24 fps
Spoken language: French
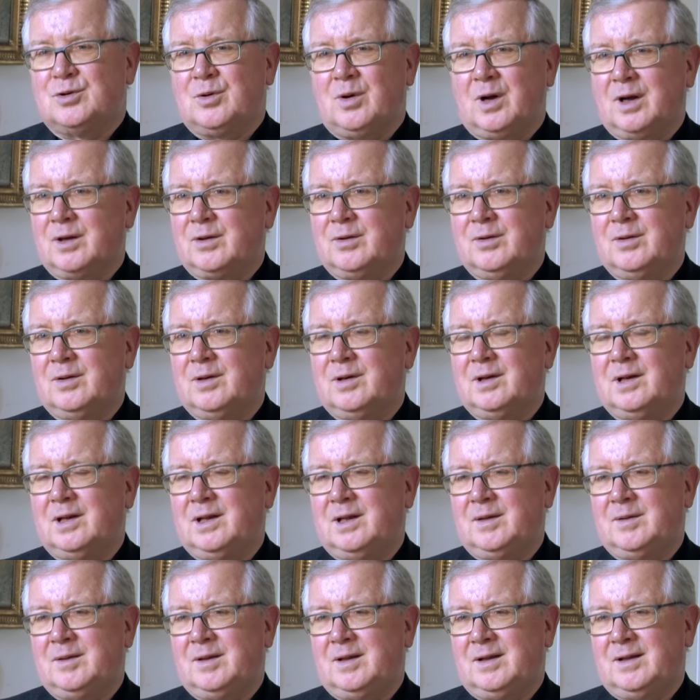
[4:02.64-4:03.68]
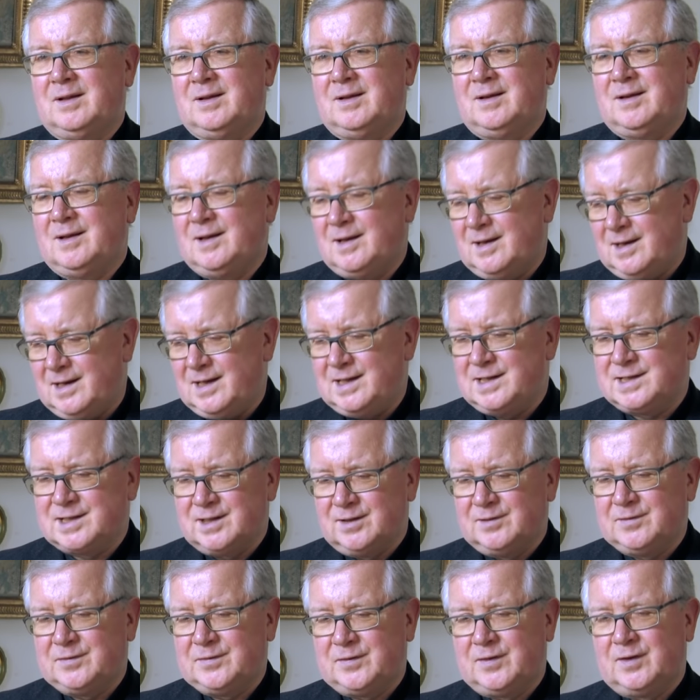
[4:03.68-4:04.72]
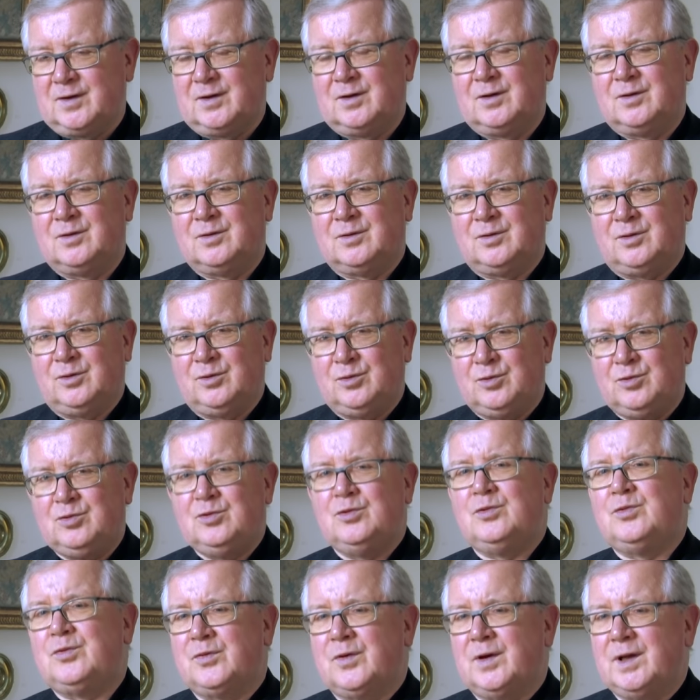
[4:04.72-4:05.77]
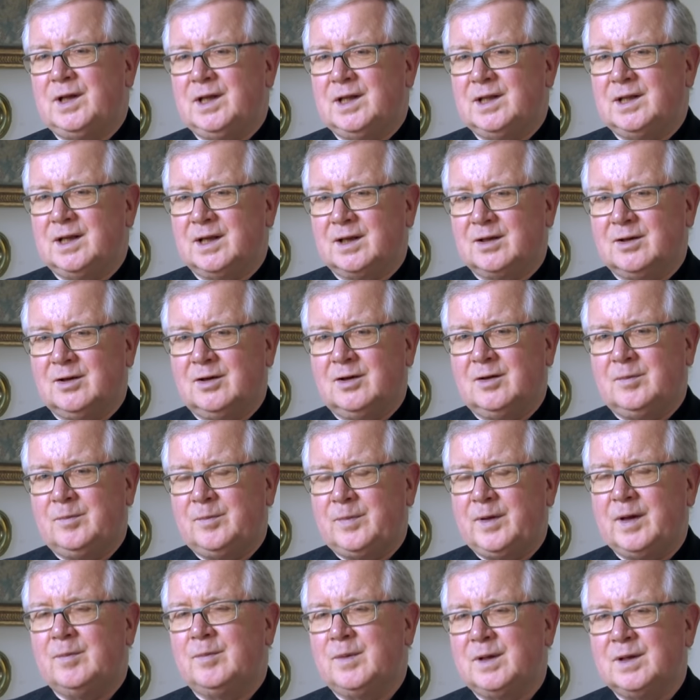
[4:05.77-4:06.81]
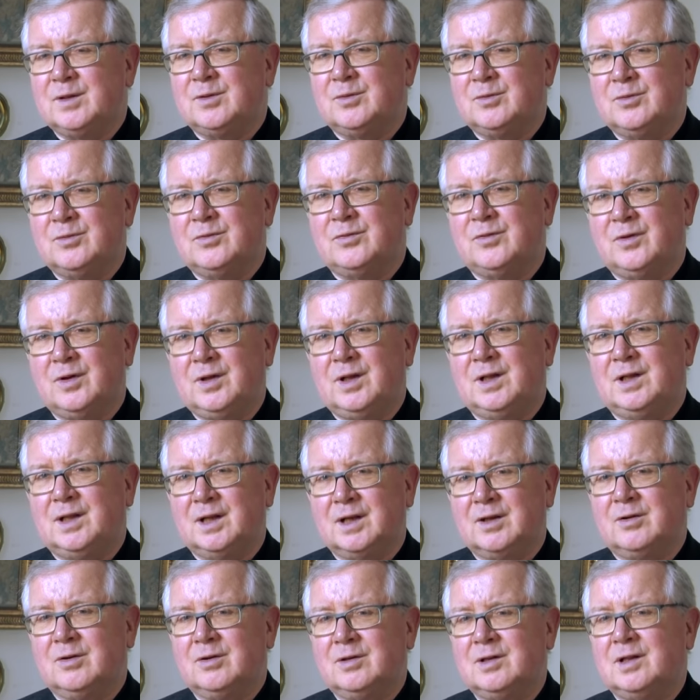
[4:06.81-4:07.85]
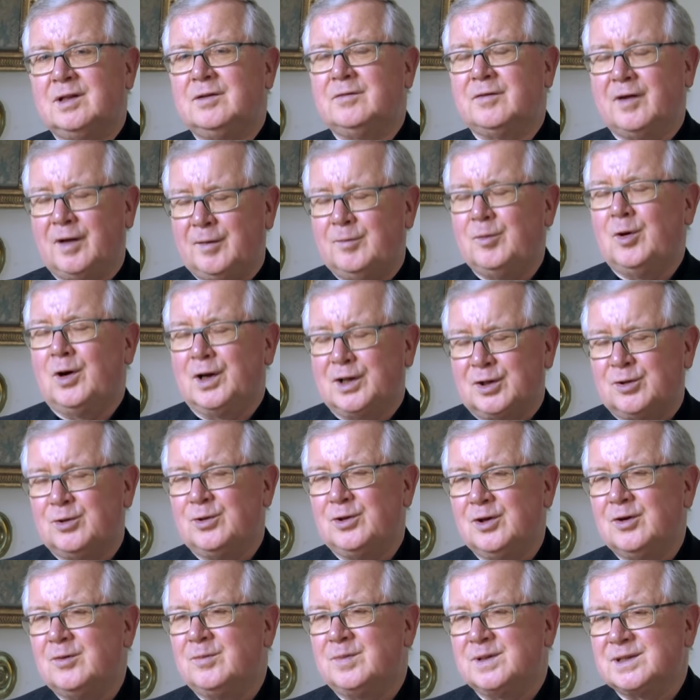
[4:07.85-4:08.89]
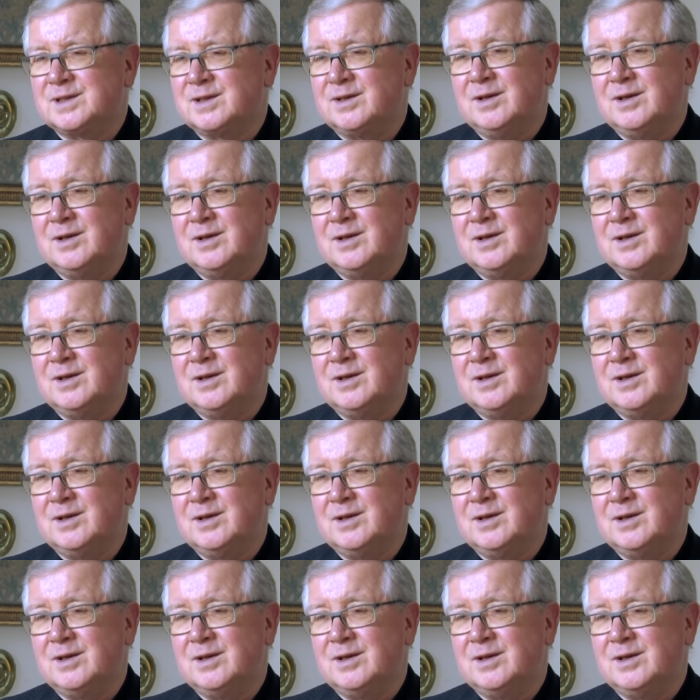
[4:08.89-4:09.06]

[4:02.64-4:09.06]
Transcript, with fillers: Je crois que les, enfants du foyer d'accueil permettent au foyer d'accueil d'être vraiment accueillant parce